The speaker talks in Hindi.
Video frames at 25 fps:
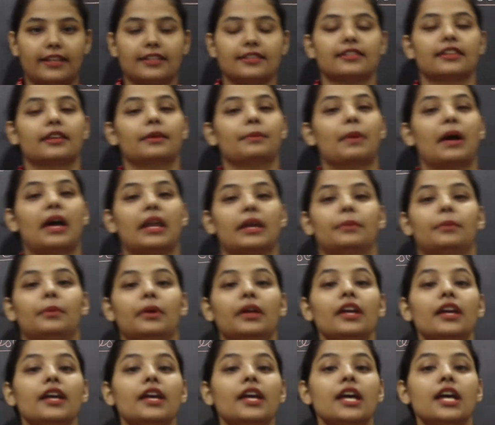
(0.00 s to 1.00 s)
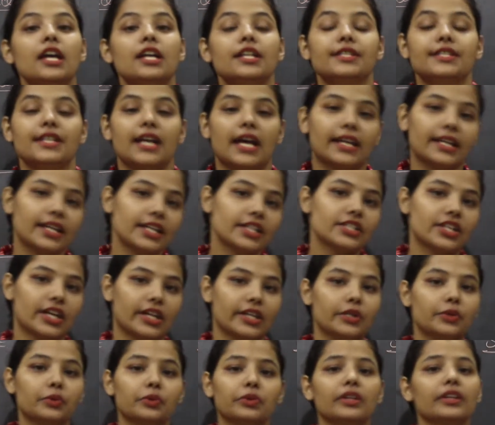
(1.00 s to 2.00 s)
एक्स के बारे में जानने
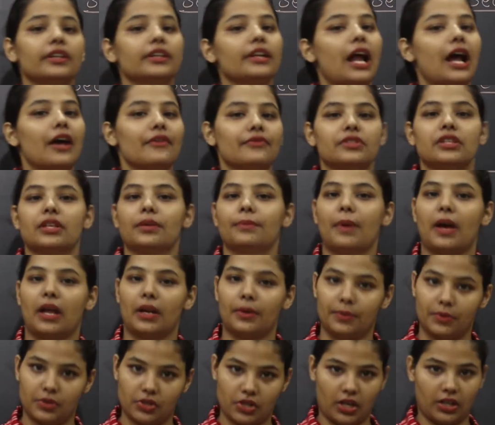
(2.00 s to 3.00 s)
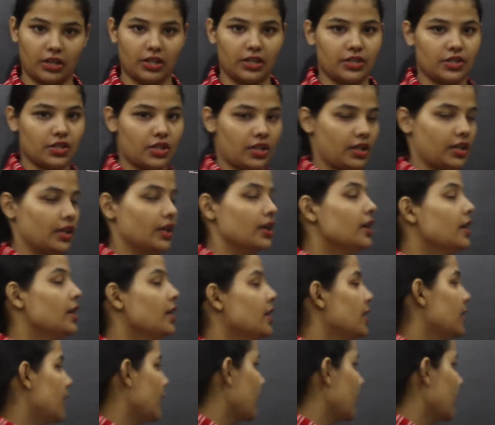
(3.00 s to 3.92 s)
चाहिए उनके ग्राफ्स के बारे में जानने चाहिए